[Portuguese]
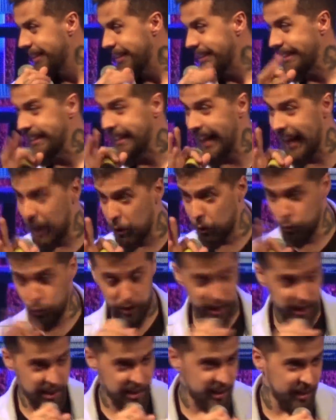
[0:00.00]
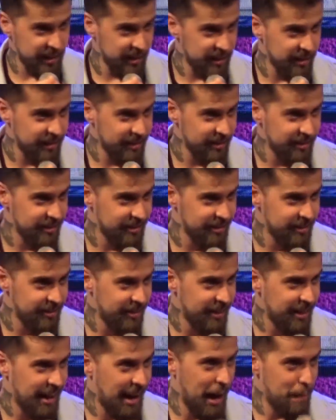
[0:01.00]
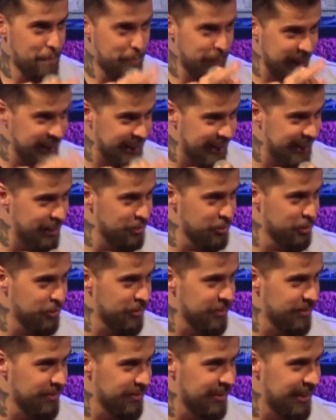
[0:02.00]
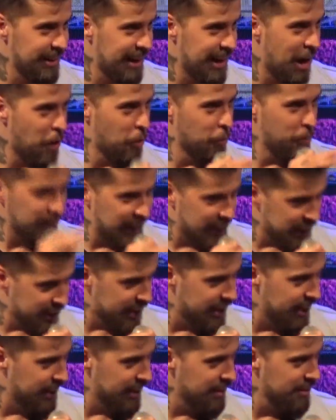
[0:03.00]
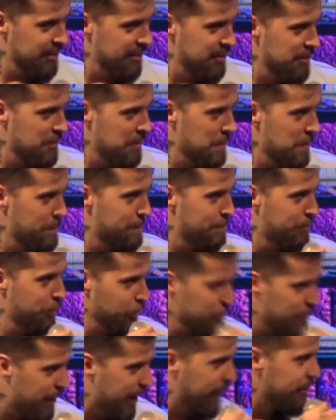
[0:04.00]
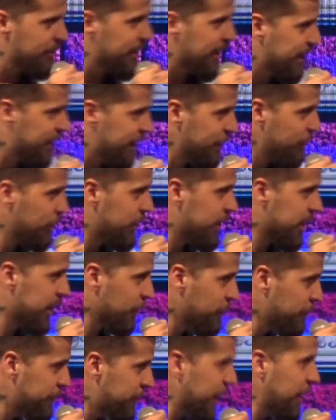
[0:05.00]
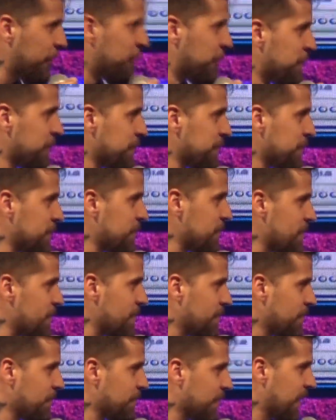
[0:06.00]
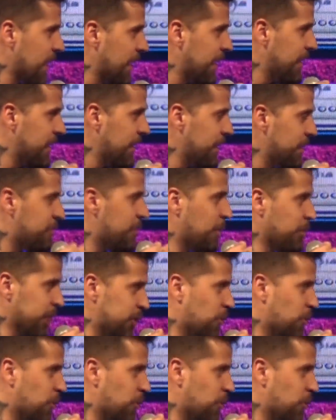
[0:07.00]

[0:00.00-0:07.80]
Deus aprendeu a obedecer por meio daquilo que sofreu. E vamos